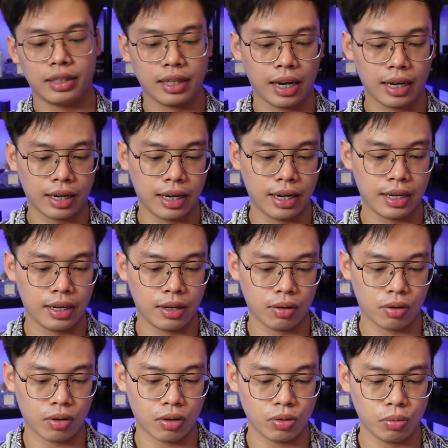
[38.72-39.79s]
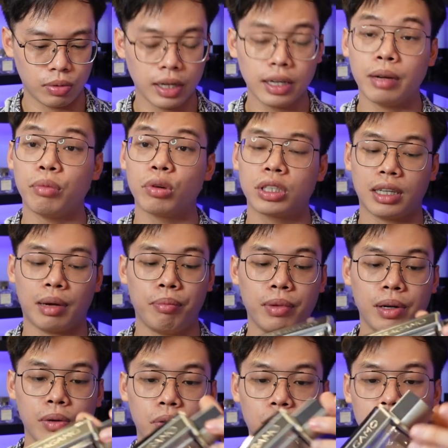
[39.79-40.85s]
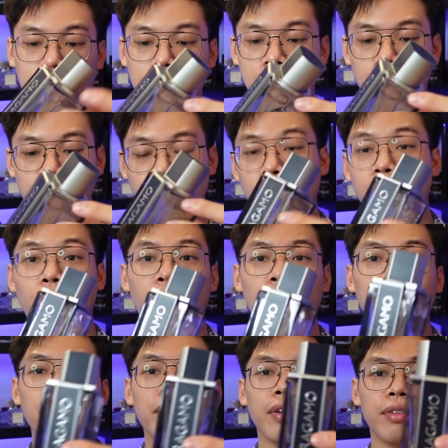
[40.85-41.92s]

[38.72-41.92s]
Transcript: chai này thì nó có dung tích là 100 ml nhìn nó có hơi